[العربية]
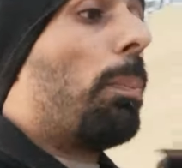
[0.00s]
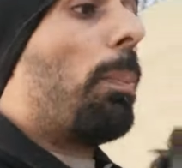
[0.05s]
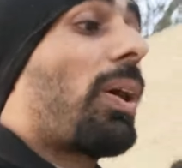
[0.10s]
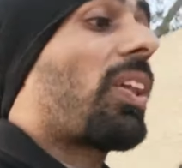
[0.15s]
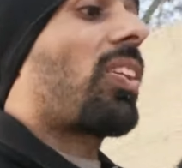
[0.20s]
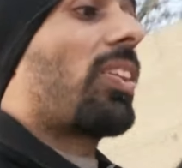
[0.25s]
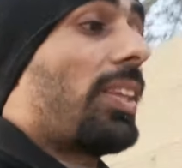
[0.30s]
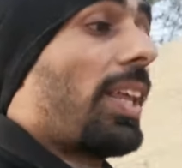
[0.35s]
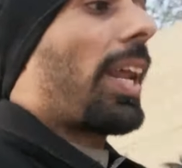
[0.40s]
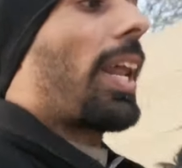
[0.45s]

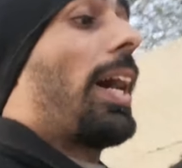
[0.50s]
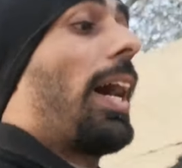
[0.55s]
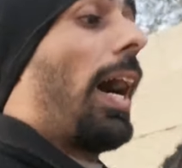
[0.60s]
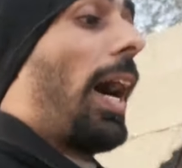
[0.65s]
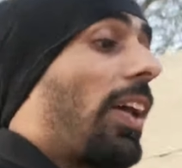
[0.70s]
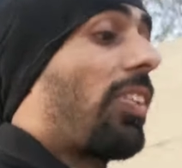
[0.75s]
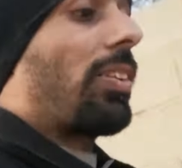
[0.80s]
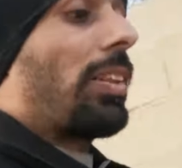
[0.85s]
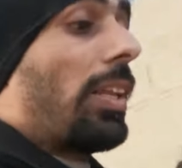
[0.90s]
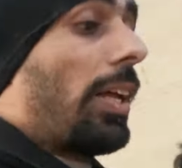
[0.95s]

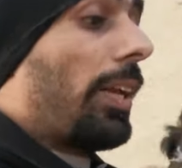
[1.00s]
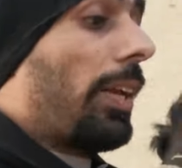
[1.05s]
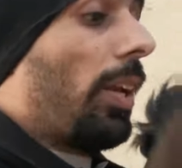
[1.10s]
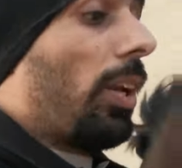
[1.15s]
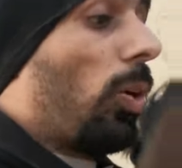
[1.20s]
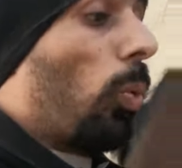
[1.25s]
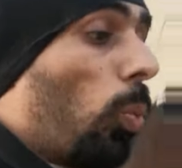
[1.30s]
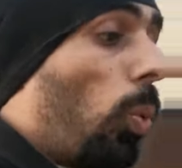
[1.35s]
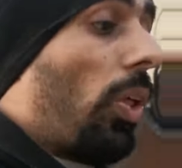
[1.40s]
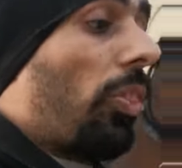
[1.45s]
مصدرها اصلا
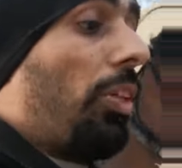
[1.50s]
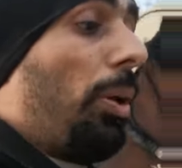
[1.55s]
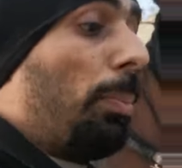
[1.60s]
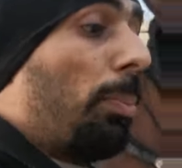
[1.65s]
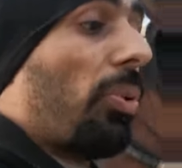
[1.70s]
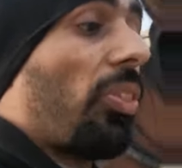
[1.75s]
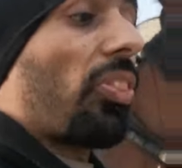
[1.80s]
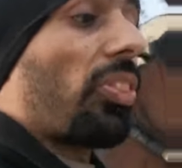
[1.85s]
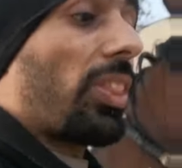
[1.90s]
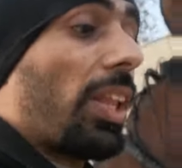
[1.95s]
وضع
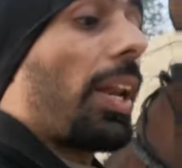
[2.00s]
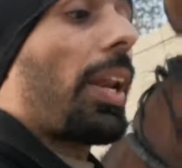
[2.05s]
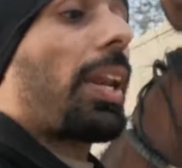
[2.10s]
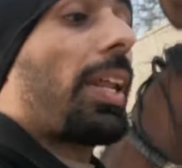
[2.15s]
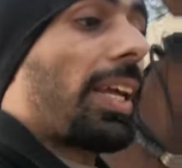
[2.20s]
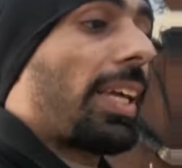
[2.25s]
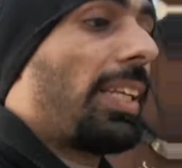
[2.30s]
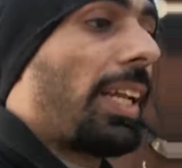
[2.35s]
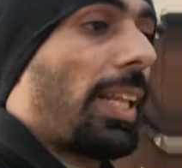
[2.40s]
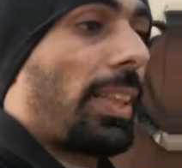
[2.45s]

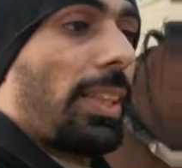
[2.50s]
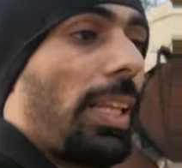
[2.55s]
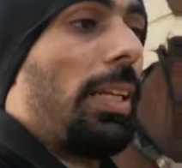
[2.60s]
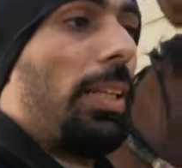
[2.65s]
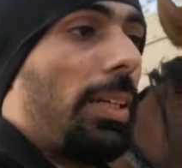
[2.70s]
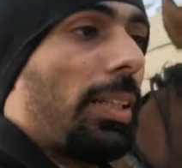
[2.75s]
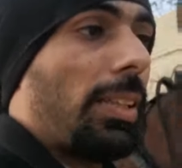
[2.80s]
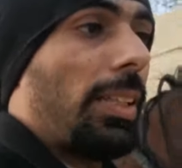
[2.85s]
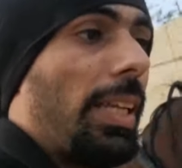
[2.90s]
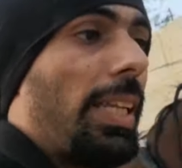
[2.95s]
مضطرك انك
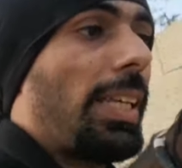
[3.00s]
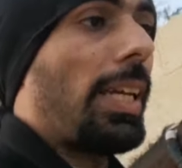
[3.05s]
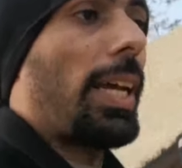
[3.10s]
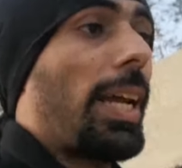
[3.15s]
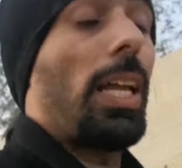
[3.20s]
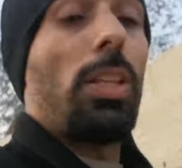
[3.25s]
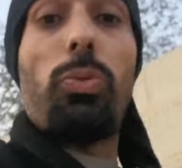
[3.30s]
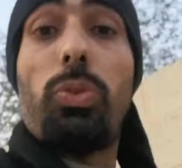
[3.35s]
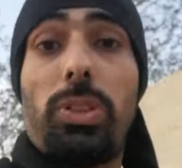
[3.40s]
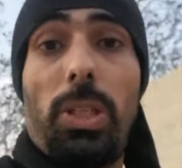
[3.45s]
تطلع الطريقه كانت